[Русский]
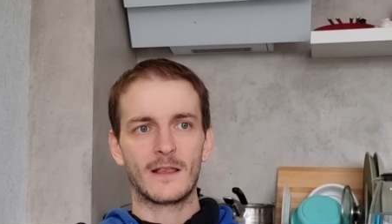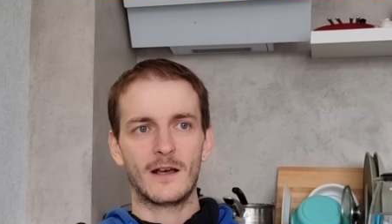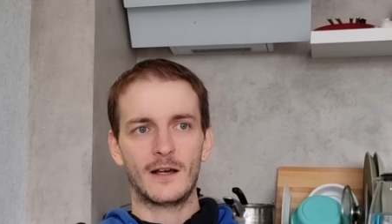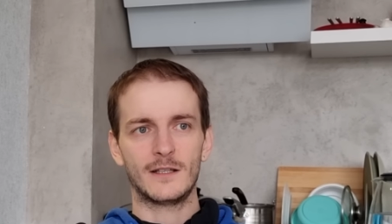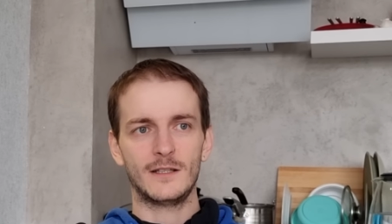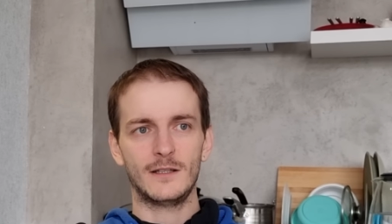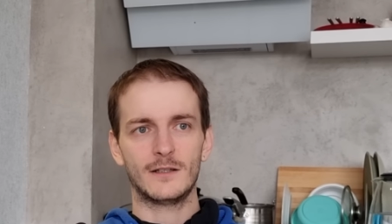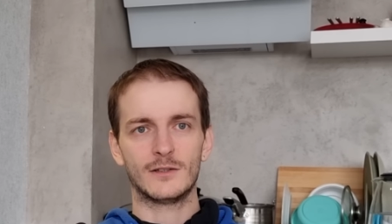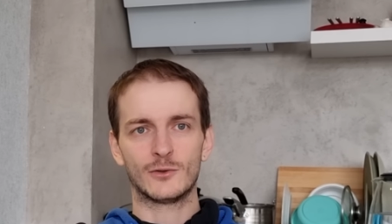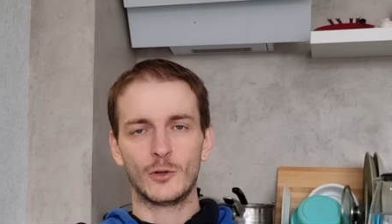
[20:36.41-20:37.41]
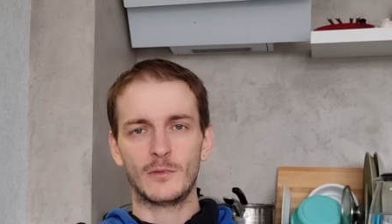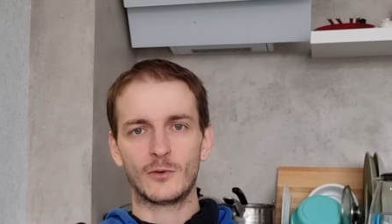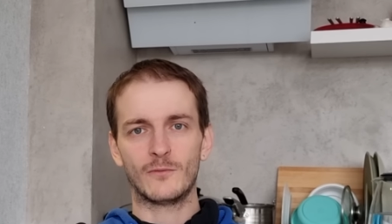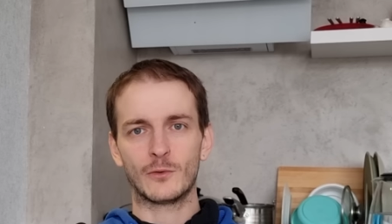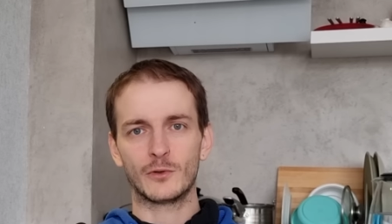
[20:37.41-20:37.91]
они из дома
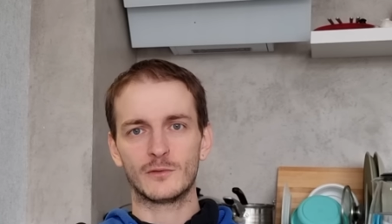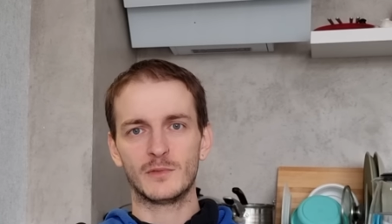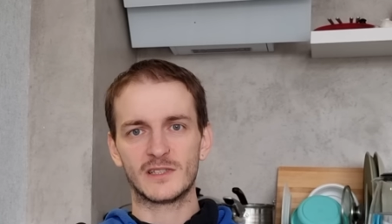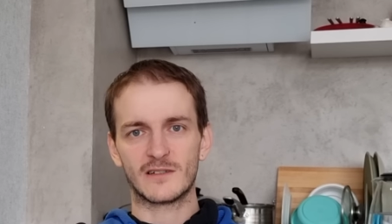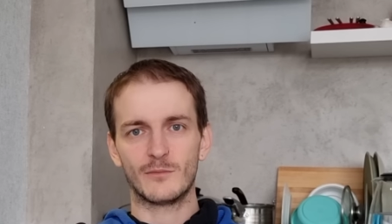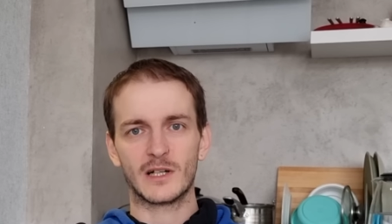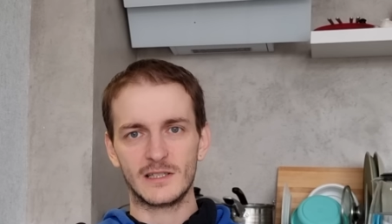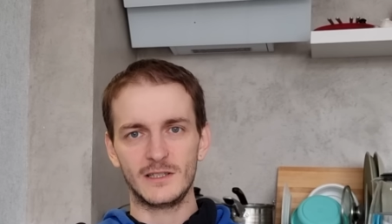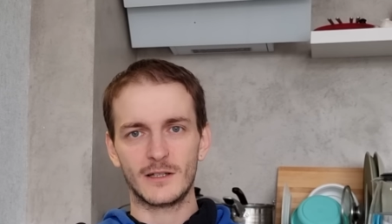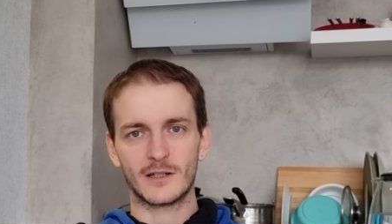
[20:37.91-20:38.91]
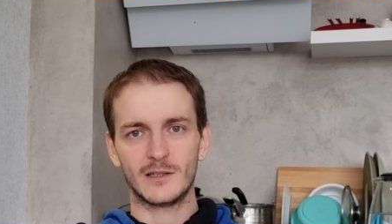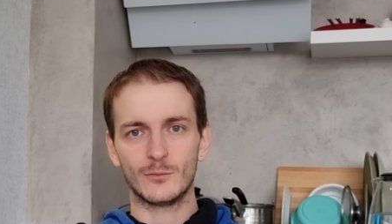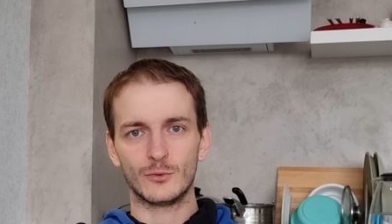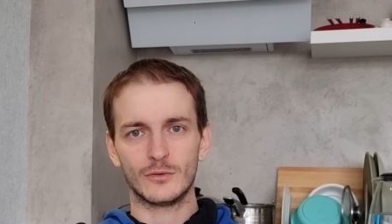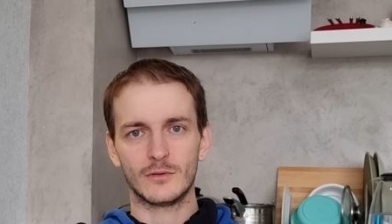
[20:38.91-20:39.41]
выходят быстро в магазин
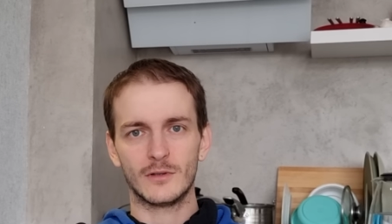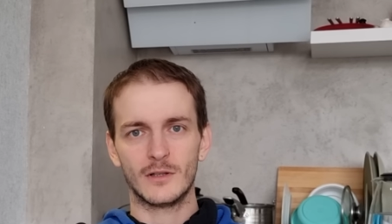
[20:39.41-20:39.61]
как-нибудь,